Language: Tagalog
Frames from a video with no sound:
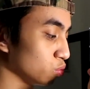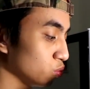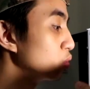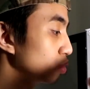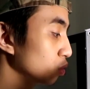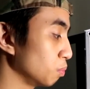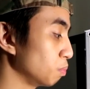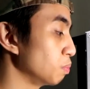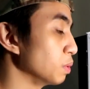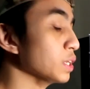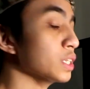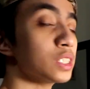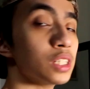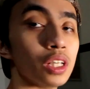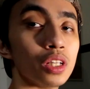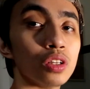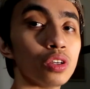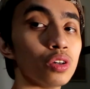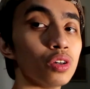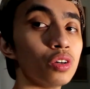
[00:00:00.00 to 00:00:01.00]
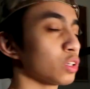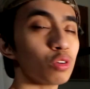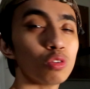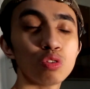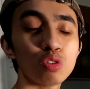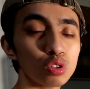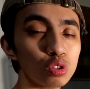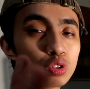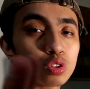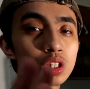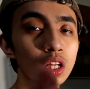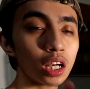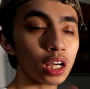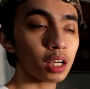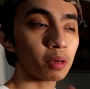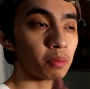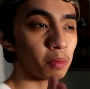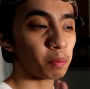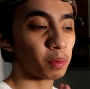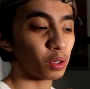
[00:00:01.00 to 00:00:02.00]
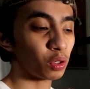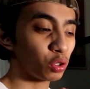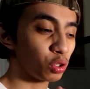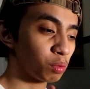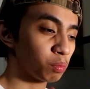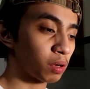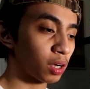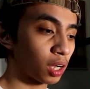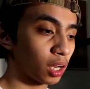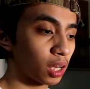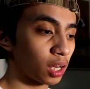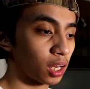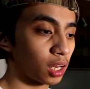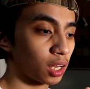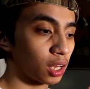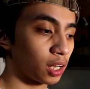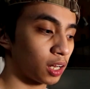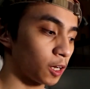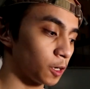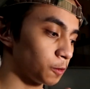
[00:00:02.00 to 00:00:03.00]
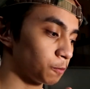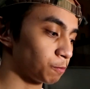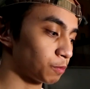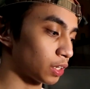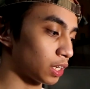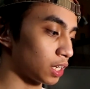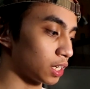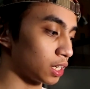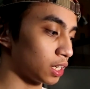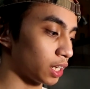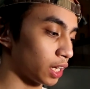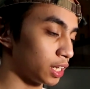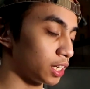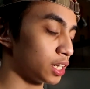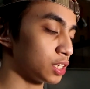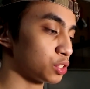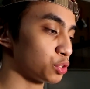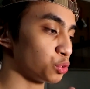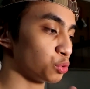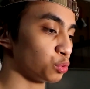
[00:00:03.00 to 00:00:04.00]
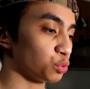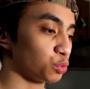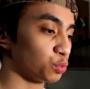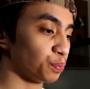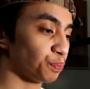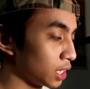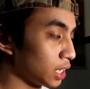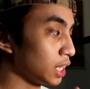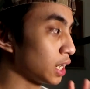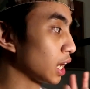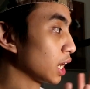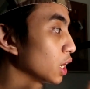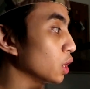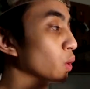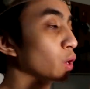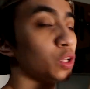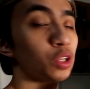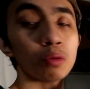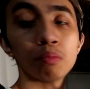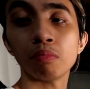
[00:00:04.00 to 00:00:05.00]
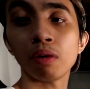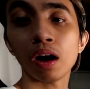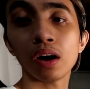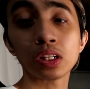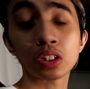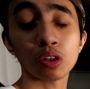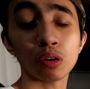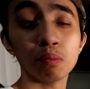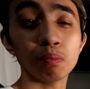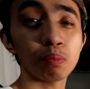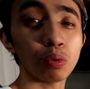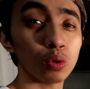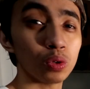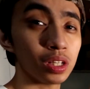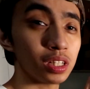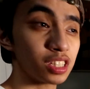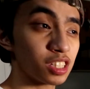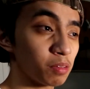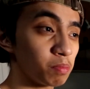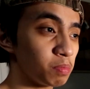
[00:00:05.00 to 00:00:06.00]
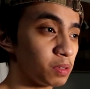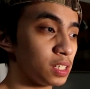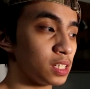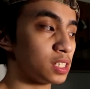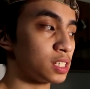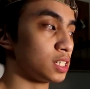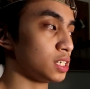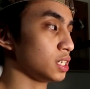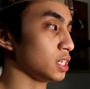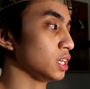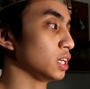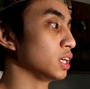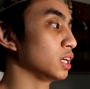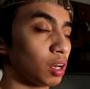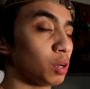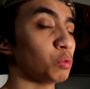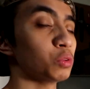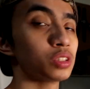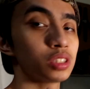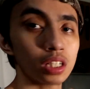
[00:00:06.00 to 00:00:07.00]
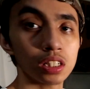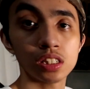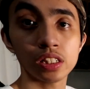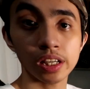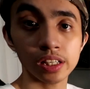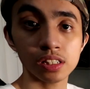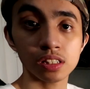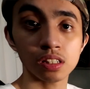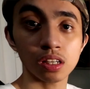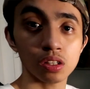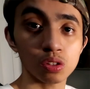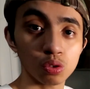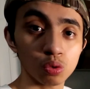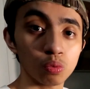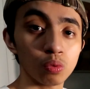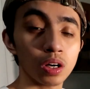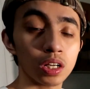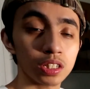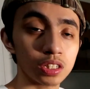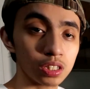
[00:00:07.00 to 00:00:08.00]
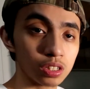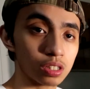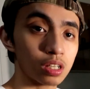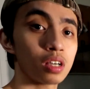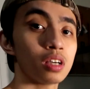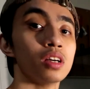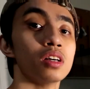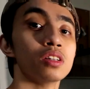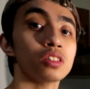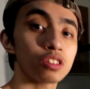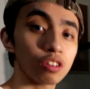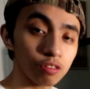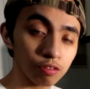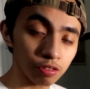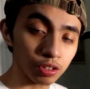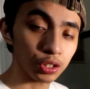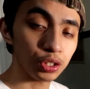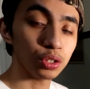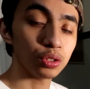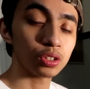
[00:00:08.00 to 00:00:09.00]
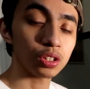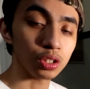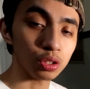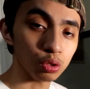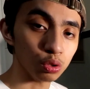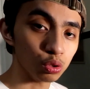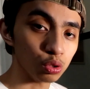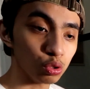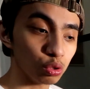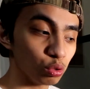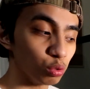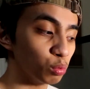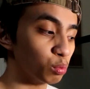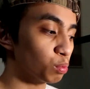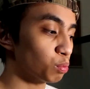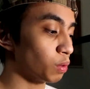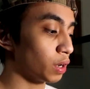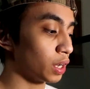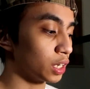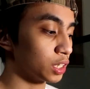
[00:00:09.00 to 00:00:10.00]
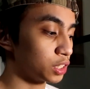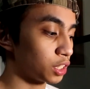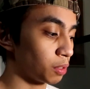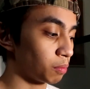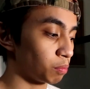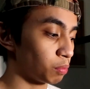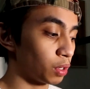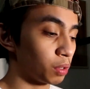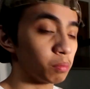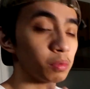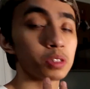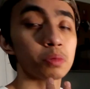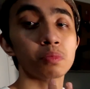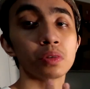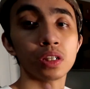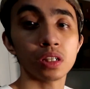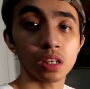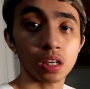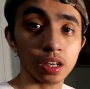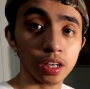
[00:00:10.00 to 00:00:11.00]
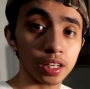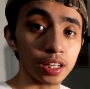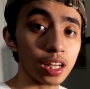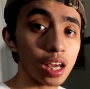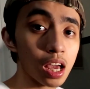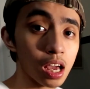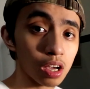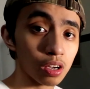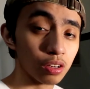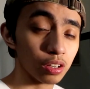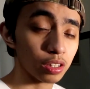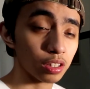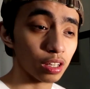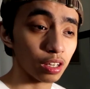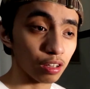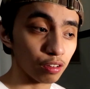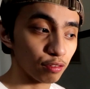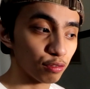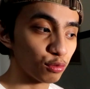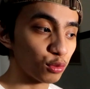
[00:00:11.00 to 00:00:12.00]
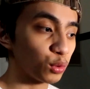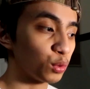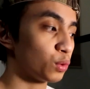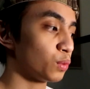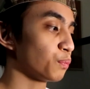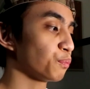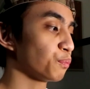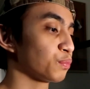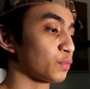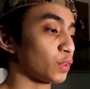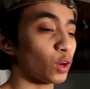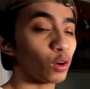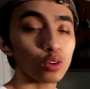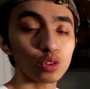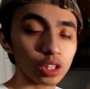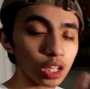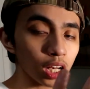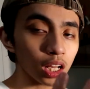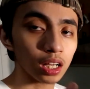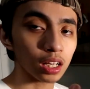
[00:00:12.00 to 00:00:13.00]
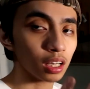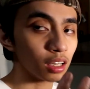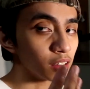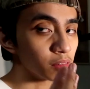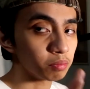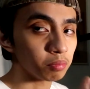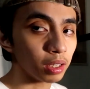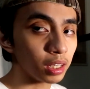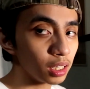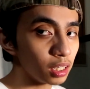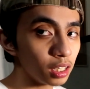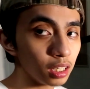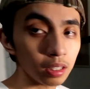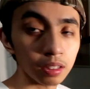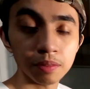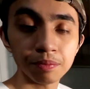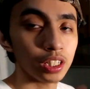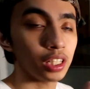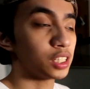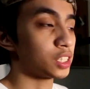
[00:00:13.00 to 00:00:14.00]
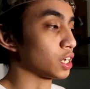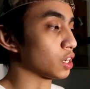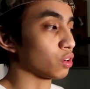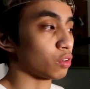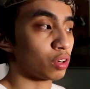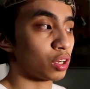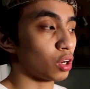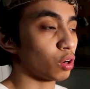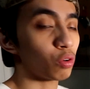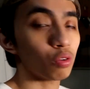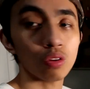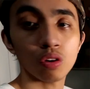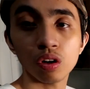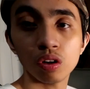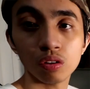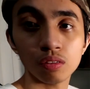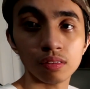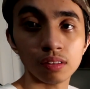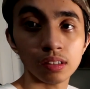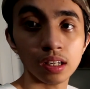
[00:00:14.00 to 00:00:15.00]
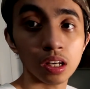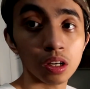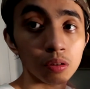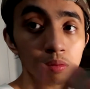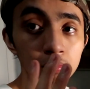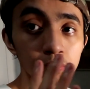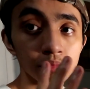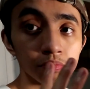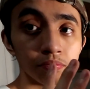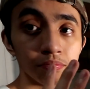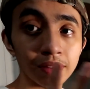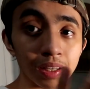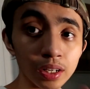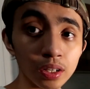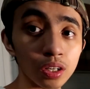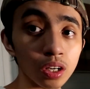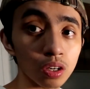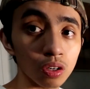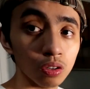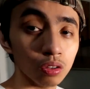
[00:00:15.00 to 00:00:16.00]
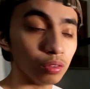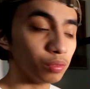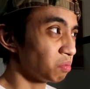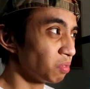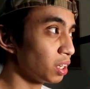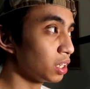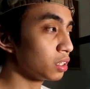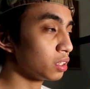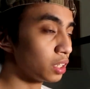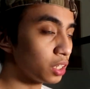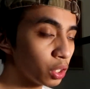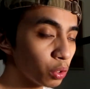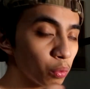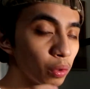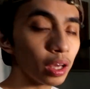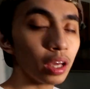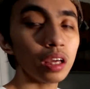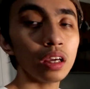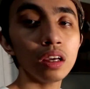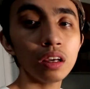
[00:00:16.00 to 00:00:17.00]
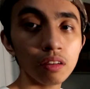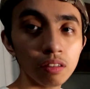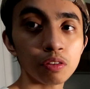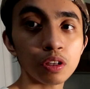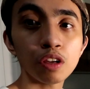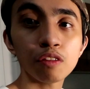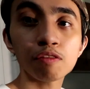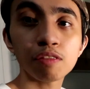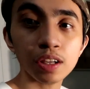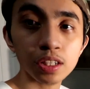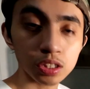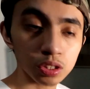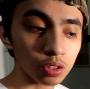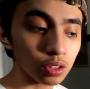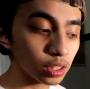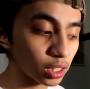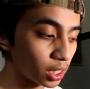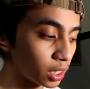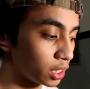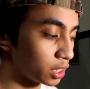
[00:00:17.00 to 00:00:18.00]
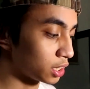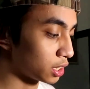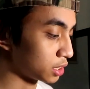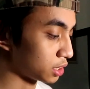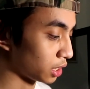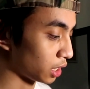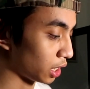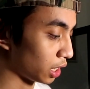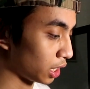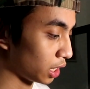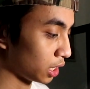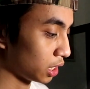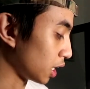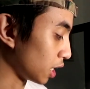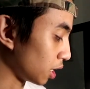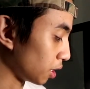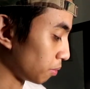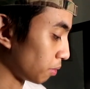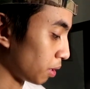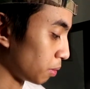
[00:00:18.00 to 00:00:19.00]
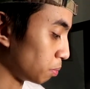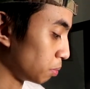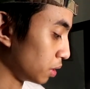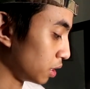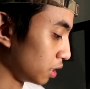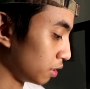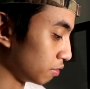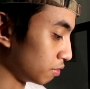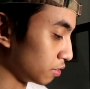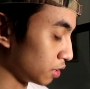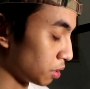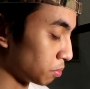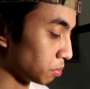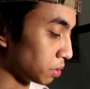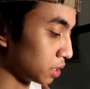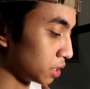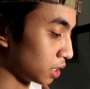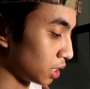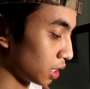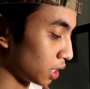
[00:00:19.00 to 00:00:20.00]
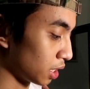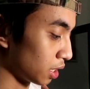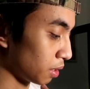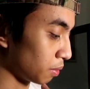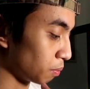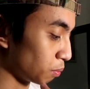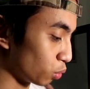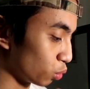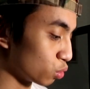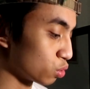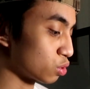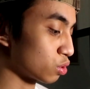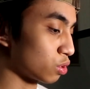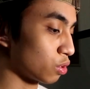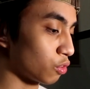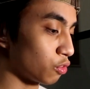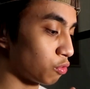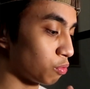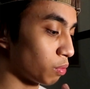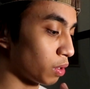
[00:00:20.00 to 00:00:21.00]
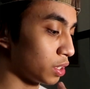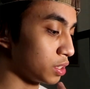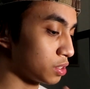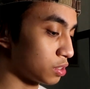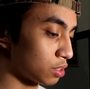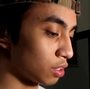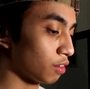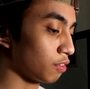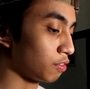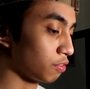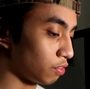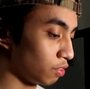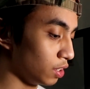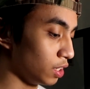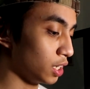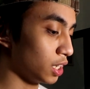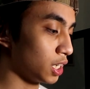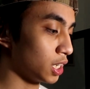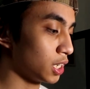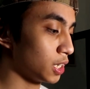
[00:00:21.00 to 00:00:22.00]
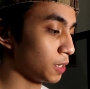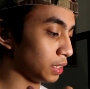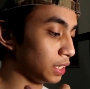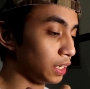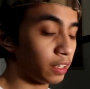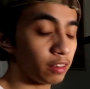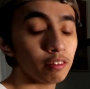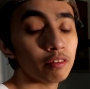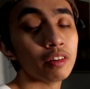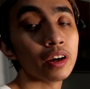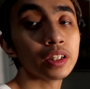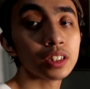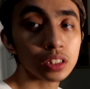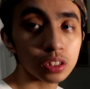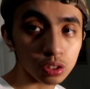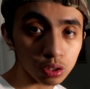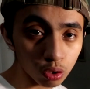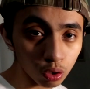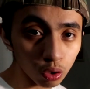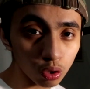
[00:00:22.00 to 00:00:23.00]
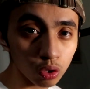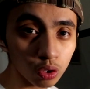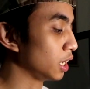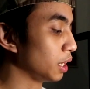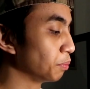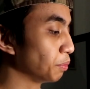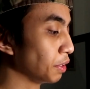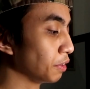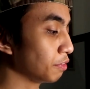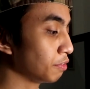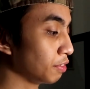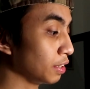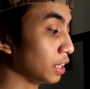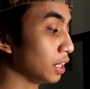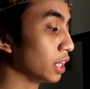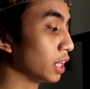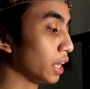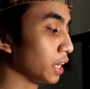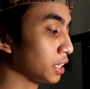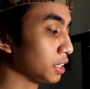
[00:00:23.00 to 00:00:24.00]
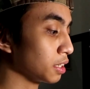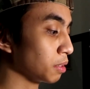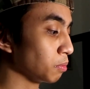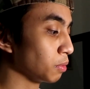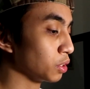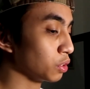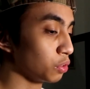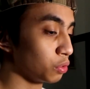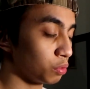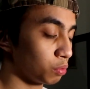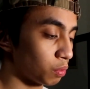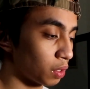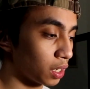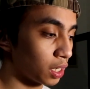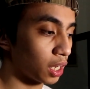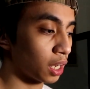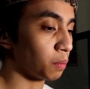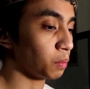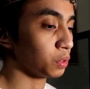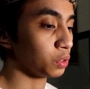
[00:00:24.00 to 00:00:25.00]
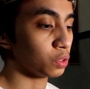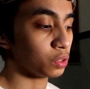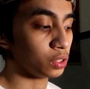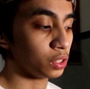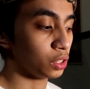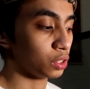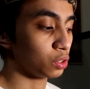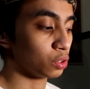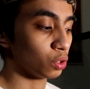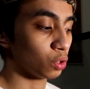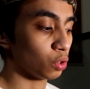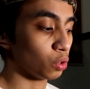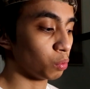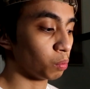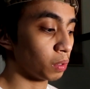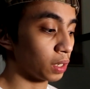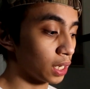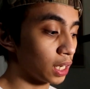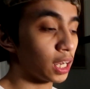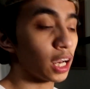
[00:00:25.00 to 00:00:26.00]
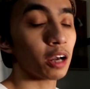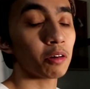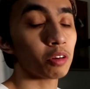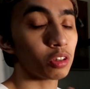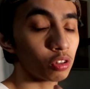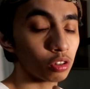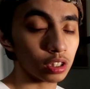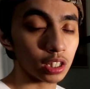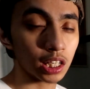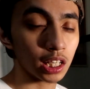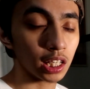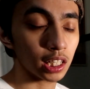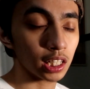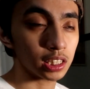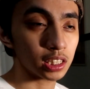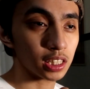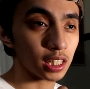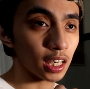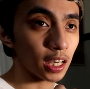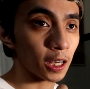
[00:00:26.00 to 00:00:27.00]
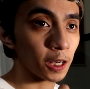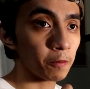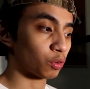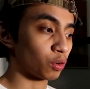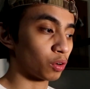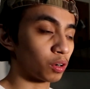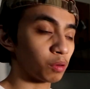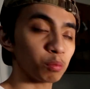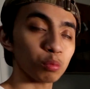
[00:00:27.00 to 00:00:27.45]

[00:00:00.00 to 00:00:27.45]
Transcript: nung PC nyo. Kung gusto nyo talaga mapanood yung mga talagang I guess yung ginagawa ng bawat component sa PC, I would suggest na to watch some videos in YouTube para syempre mas bigyan kayo na accurate na info. Ako talagang mainly kinishare ko na kung anong meron ako. Well, in a way, finiflex ko na rin kasi um, I believe naman na most of my stuff here, ininvest ko. Um, I feel like naman yung mga gamit ko dito, magagamit ko talaga siya for